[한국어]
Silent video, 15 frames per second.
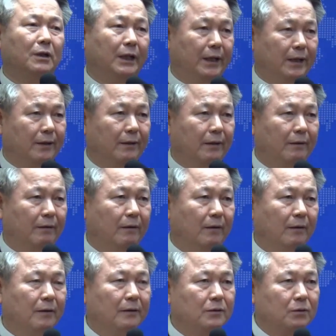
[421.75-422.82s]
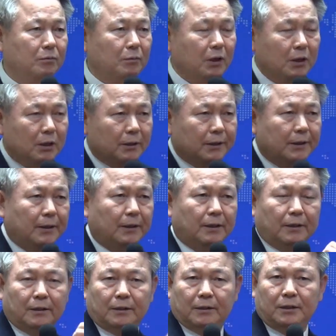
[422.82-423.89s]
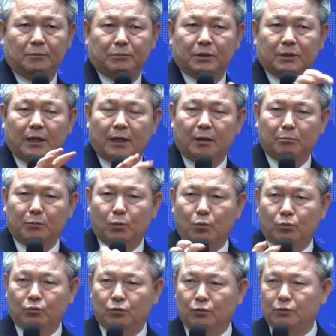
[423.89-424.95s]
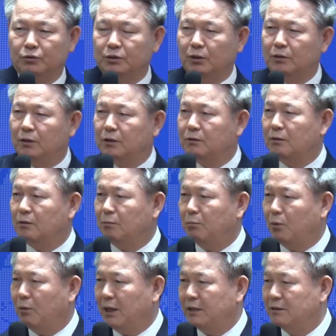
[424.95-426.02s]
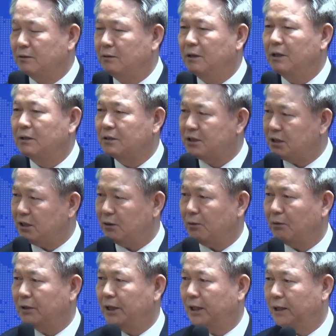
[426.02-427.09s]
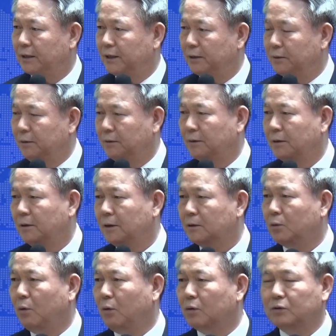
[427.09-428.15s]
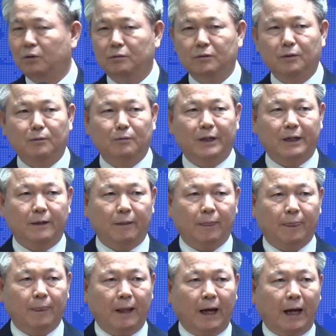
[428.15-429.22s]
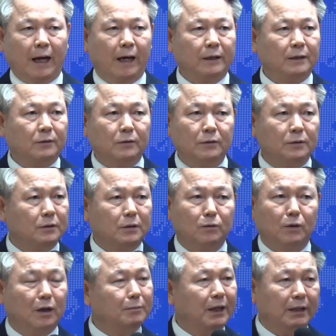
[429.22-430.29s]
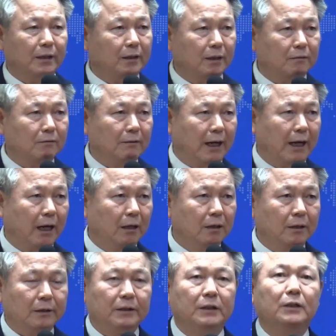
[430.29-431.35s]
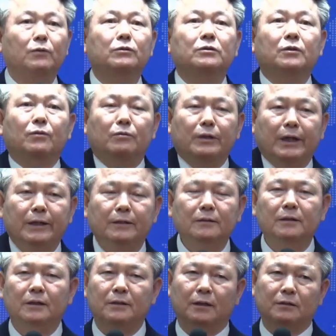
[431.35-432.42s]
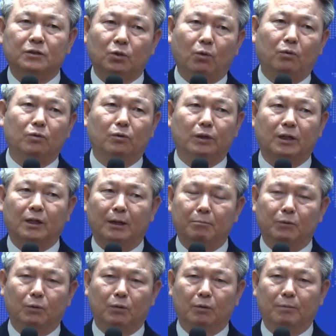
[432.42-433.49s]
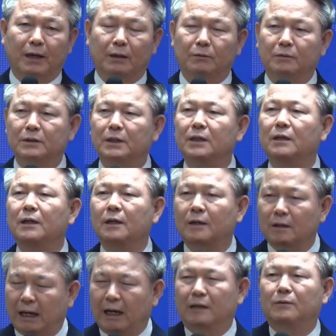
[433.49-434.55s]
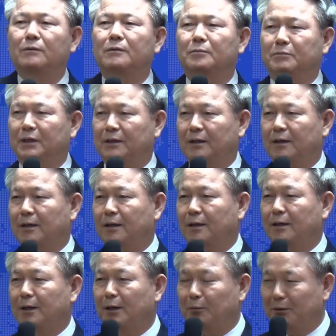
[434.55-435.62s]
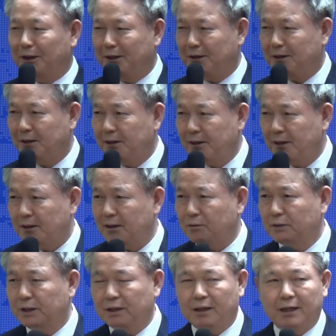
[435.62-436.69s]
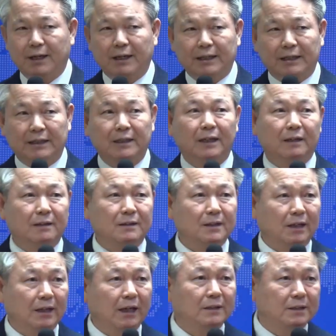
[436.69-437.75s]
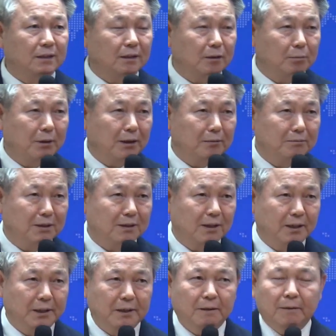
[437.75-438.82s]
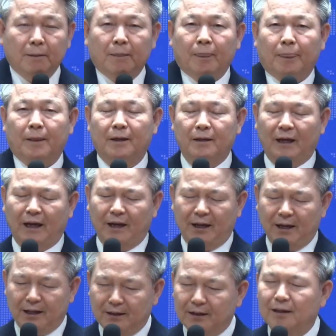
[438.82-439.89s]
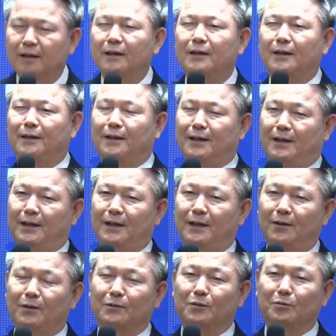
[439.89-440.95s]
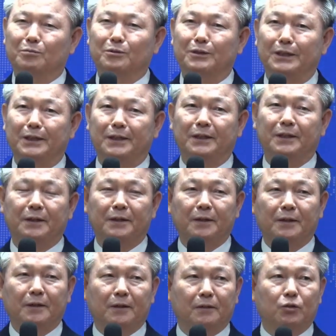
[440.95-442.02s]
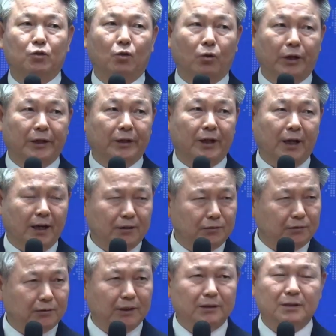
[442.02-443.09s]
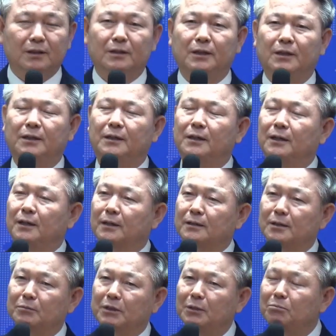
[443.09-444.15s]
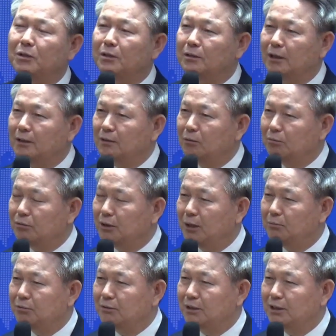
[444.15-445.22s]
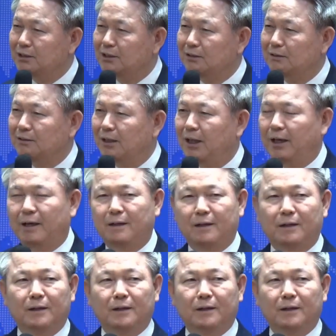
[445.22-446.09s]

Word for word: 해야 돼요. 그래서 이 힘을 다 모으고 생각들을 모아서 지혜롭게 해야 되고 또 어떤 경우에는 아 이거는 의논하면 안 되겠구나 이런 경우에는 그냥 성령의 감동을 받고 그냥 가는 겁니다 아멘 우리가 이해를 잘 하시기를 바랍니다 그 옛날에 옛날에 어떤 분이 예, 저에게 아주 굉장히 참 힘들게 했던 분이 한 분 계시는데